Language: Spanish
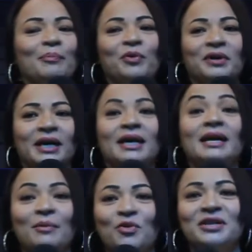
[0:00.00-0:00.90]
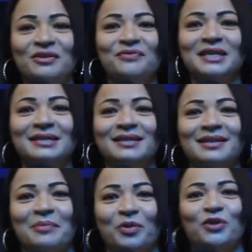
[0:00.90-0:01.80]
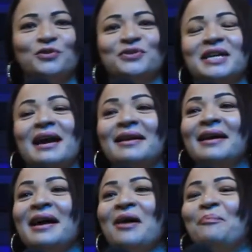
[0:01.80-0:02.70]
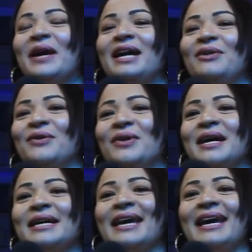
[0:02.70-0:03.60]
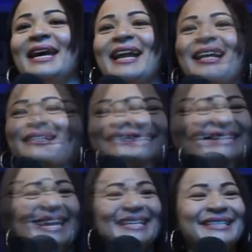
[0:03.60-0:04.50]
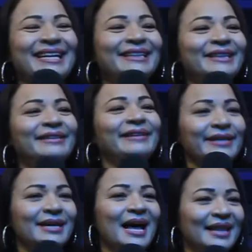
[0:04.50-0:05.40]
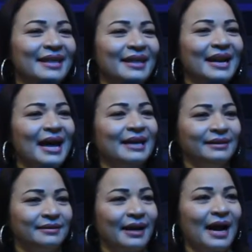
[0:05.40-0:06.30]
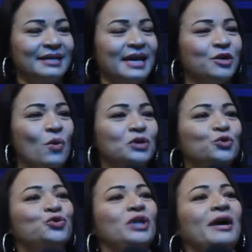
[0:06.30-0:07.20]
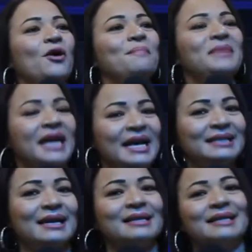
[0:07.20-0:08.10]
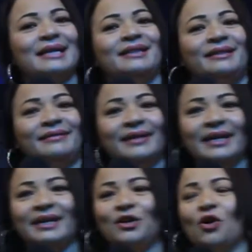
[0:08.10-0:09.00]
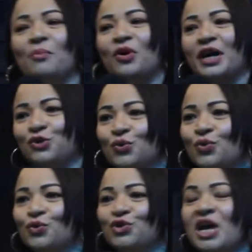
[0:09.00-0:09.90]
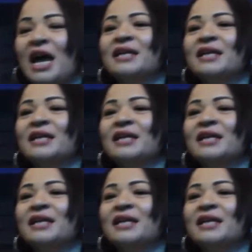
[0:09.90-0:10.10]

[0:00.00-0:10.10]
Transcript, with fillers: era porque era muy difícil de pronunciar, pero que era que sentía desde las entrañas y cuando usted comienza a sentir como Jesús,